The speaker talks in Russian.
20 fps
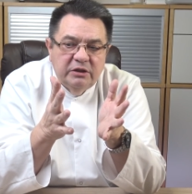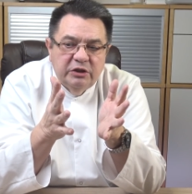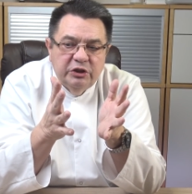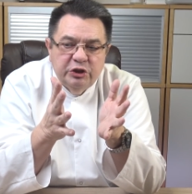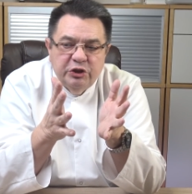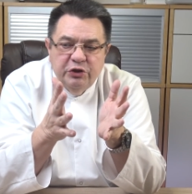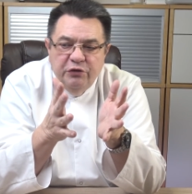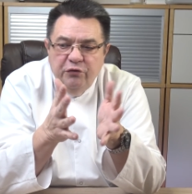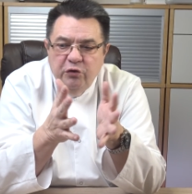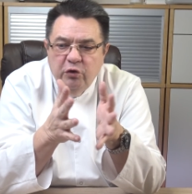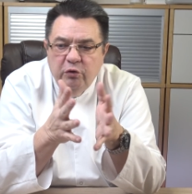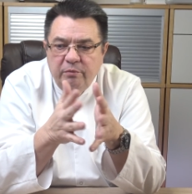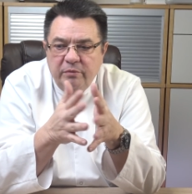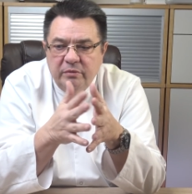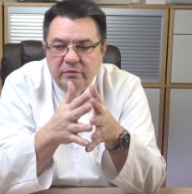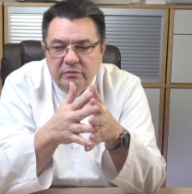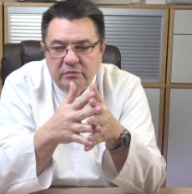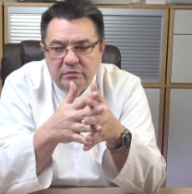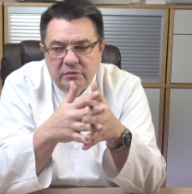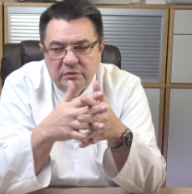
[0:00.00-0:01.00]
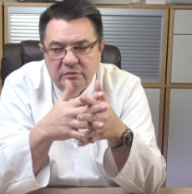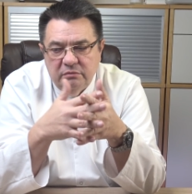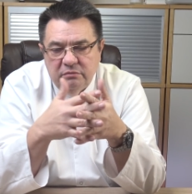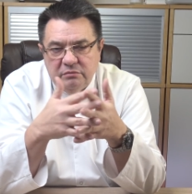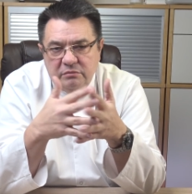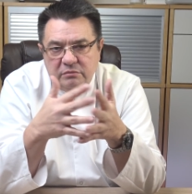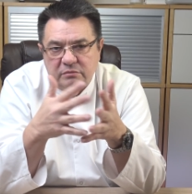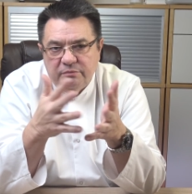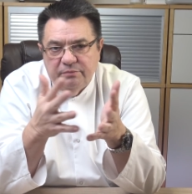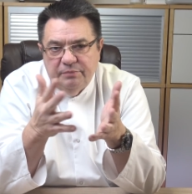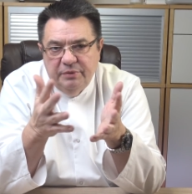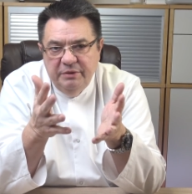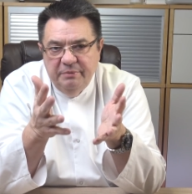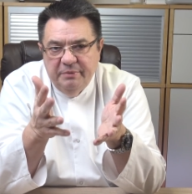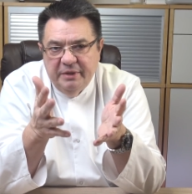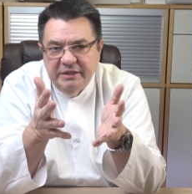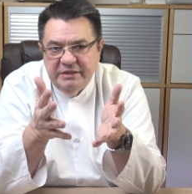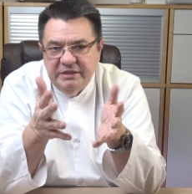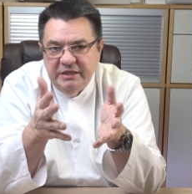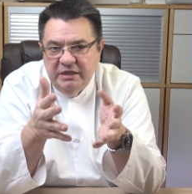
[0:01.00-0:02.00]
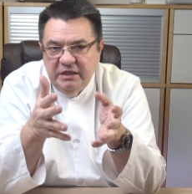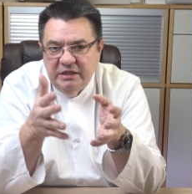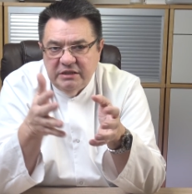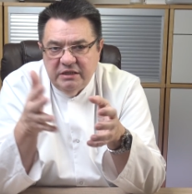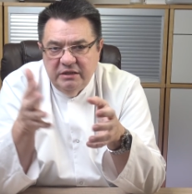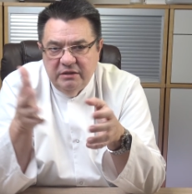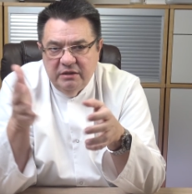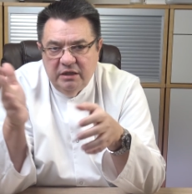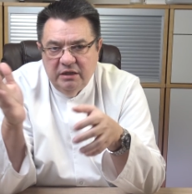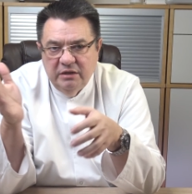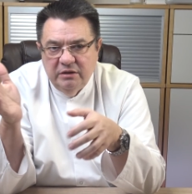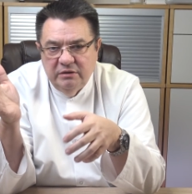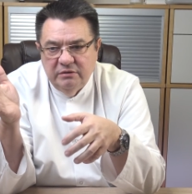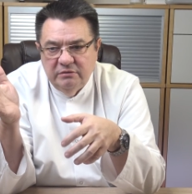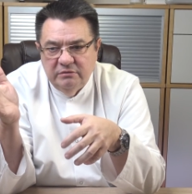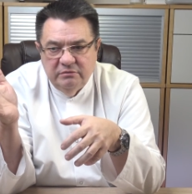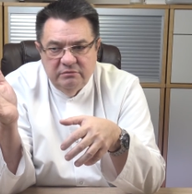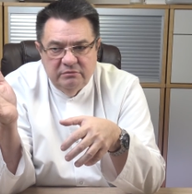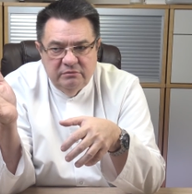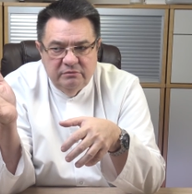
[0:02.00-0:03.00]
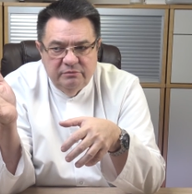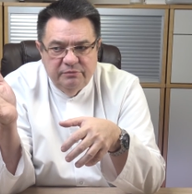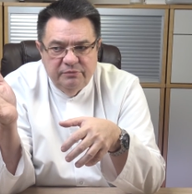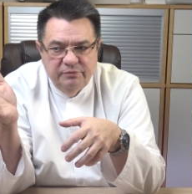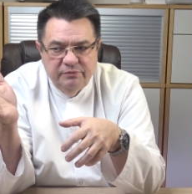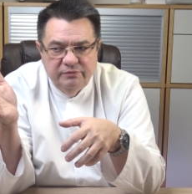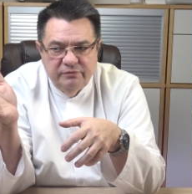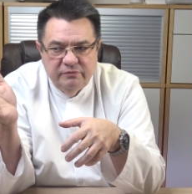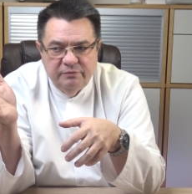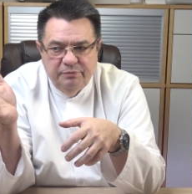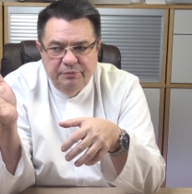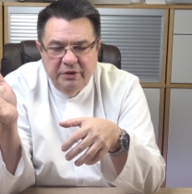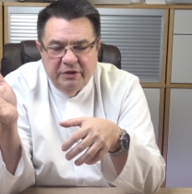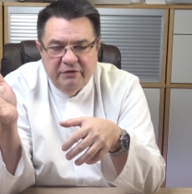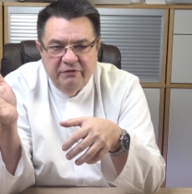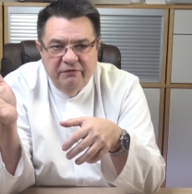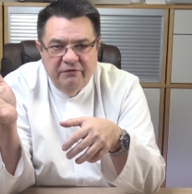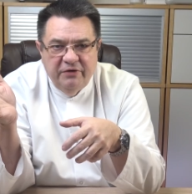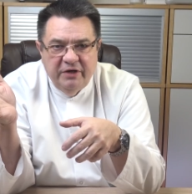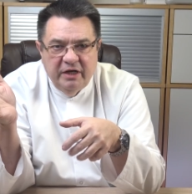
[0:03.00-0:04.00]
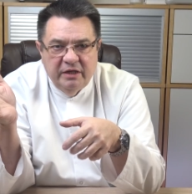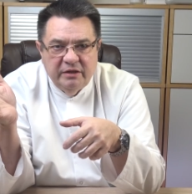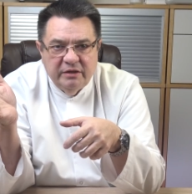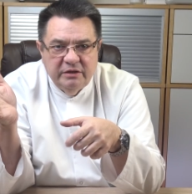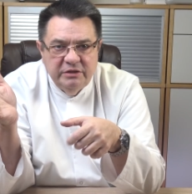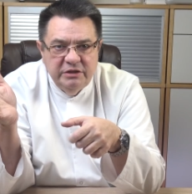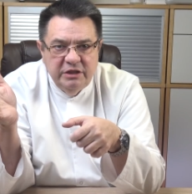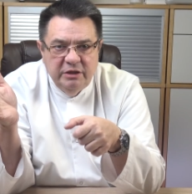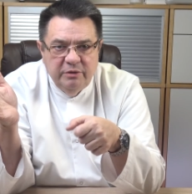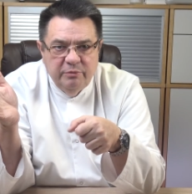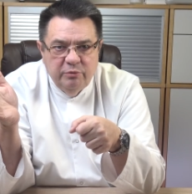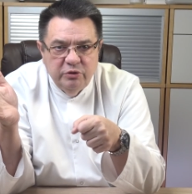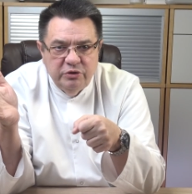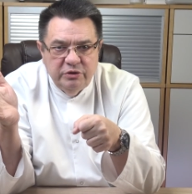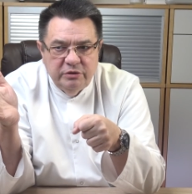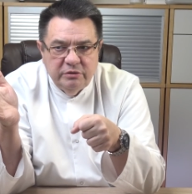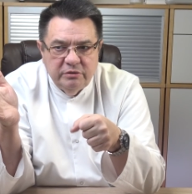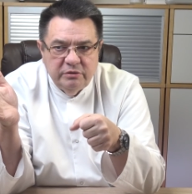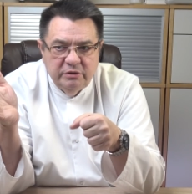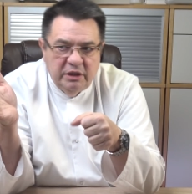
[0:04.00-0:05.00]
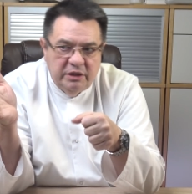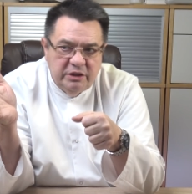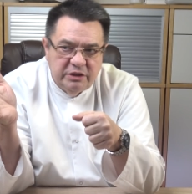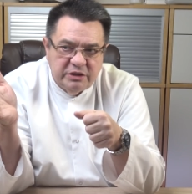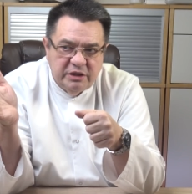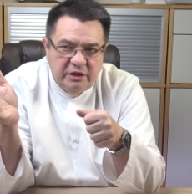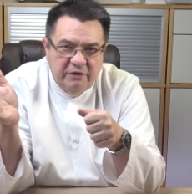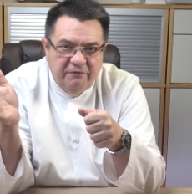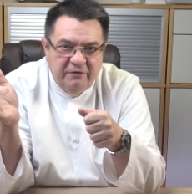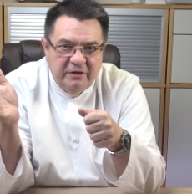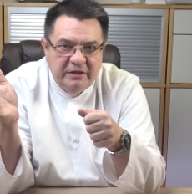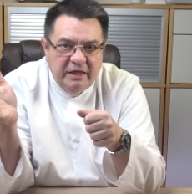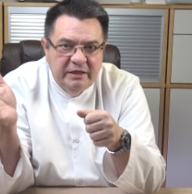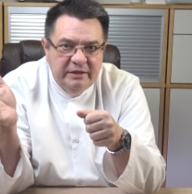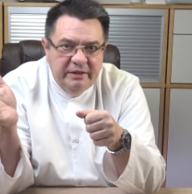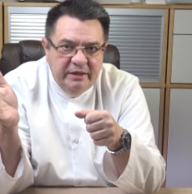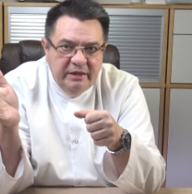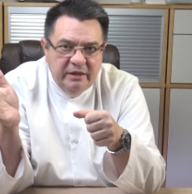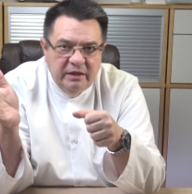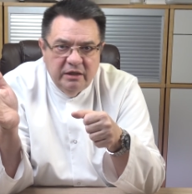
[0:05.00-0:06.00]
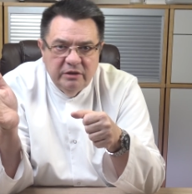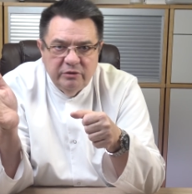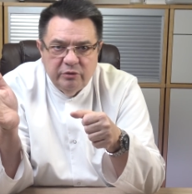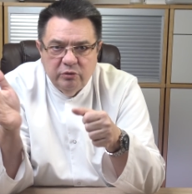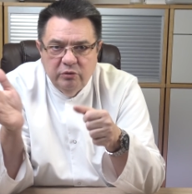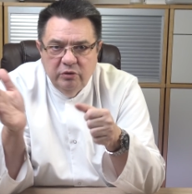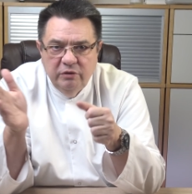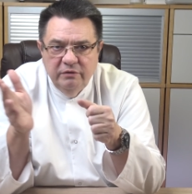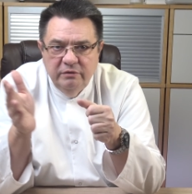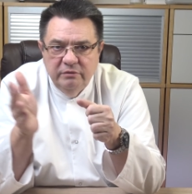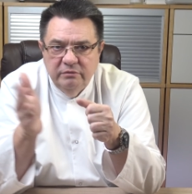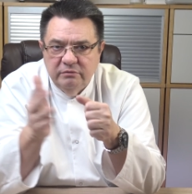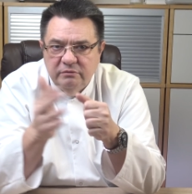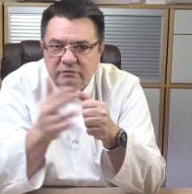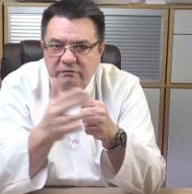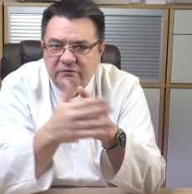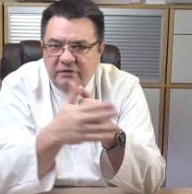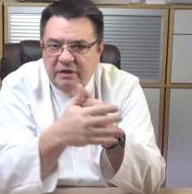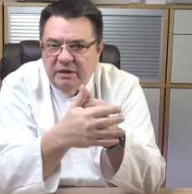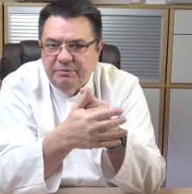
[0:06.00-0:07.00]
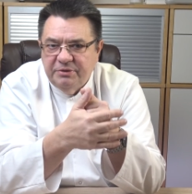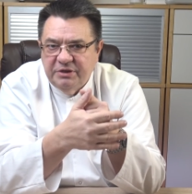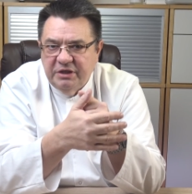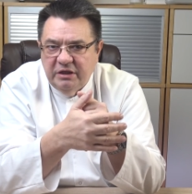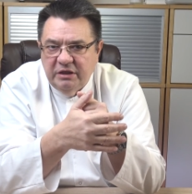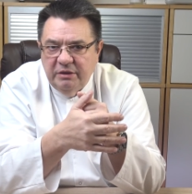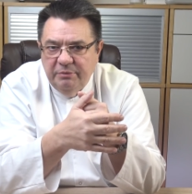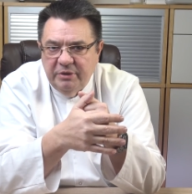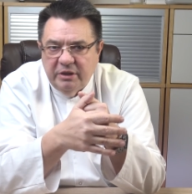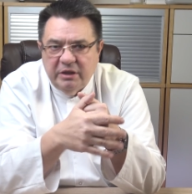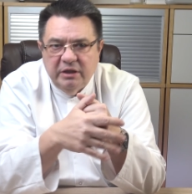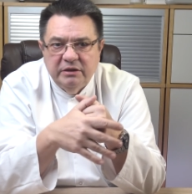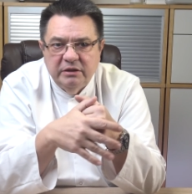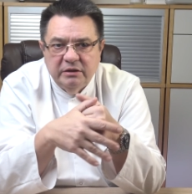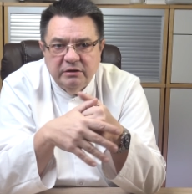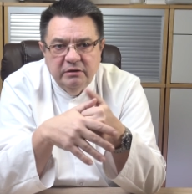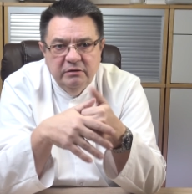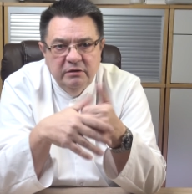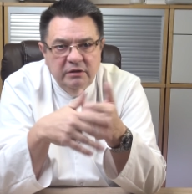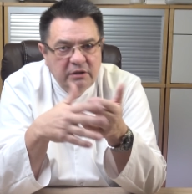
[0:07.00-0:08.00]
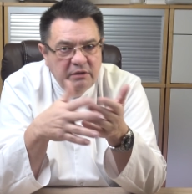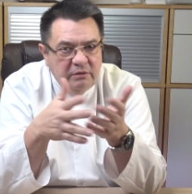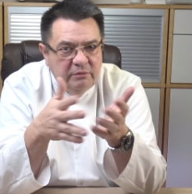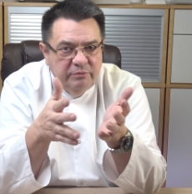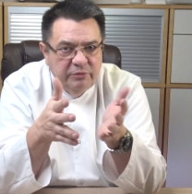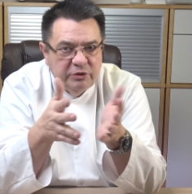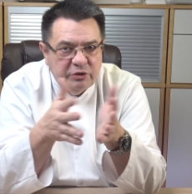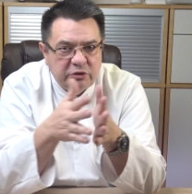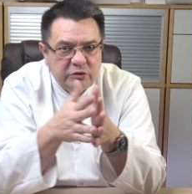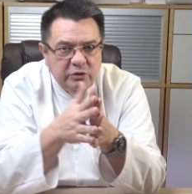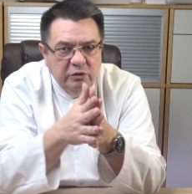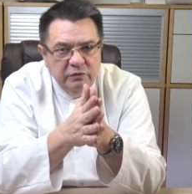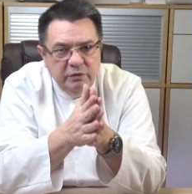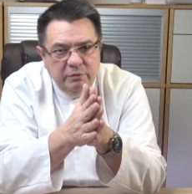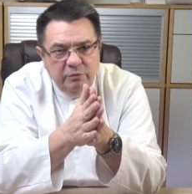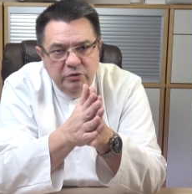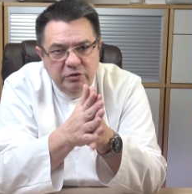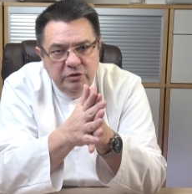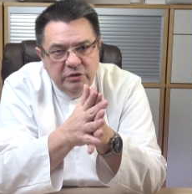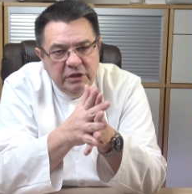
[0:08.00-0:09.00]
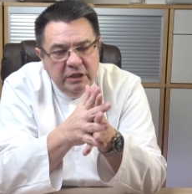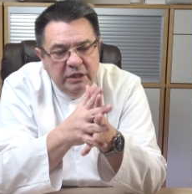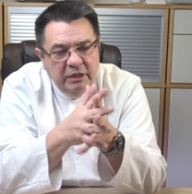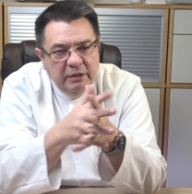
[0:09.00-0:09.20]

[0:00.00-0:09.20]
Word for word: живем понимаете, если первый вариант где-нибудь, я не знаю, в Анадыре, а другой в Арабских Эмиратах, безусловно, будет